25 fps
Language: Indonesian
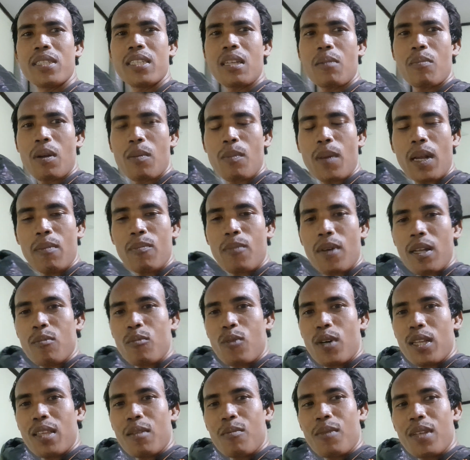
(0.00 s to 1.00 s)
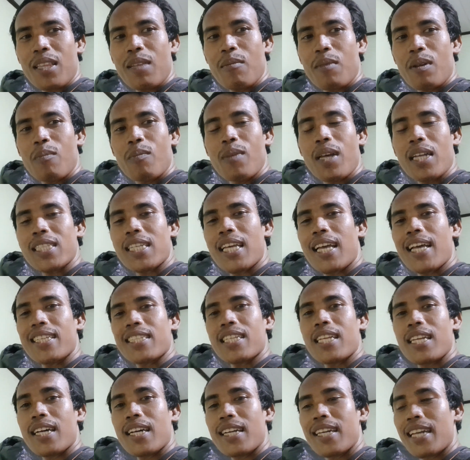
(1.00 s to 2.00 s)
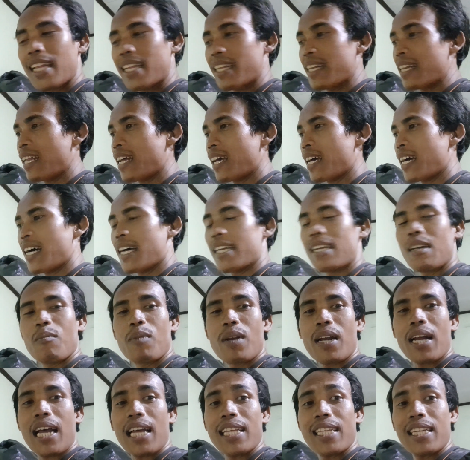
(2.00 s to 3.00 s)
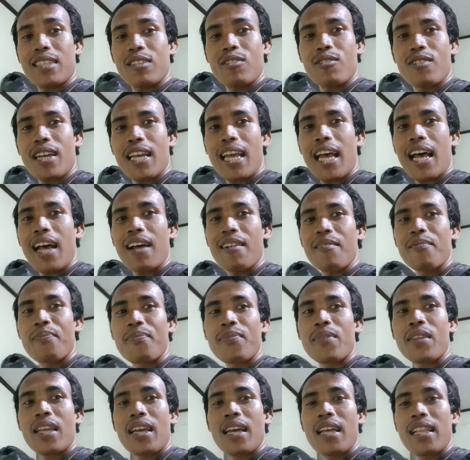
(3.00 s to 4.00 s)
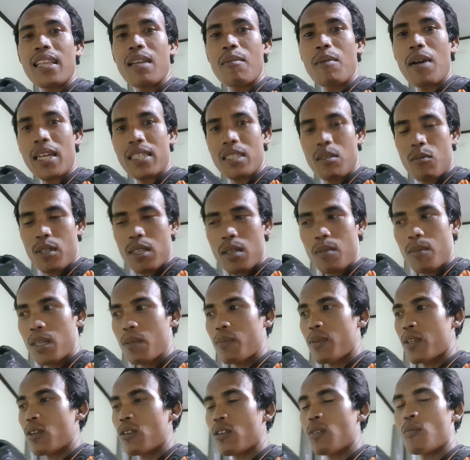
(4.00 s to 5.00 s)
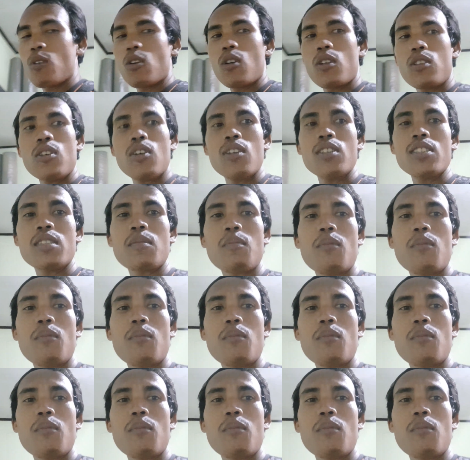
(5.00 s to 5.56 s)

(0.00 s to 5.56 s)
bisa bermanfaat buat teman-teman biar saya senang dan ada berkahnya juga ya. Terima kasih buat teman-teman yang udah menonton